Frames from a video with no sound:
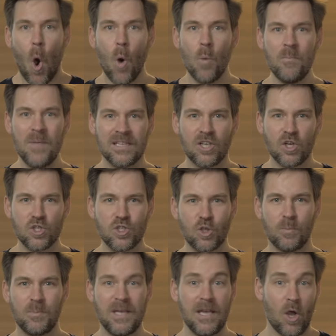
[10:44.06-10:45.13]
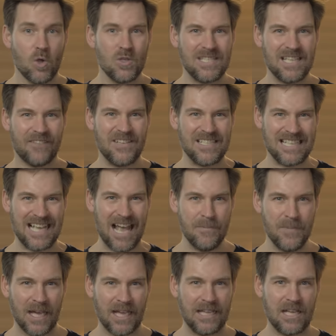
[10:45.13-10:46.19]
on mettra sur pied un service
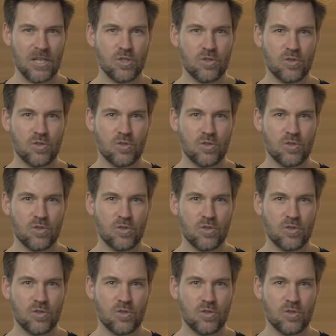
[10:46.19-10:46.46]
américain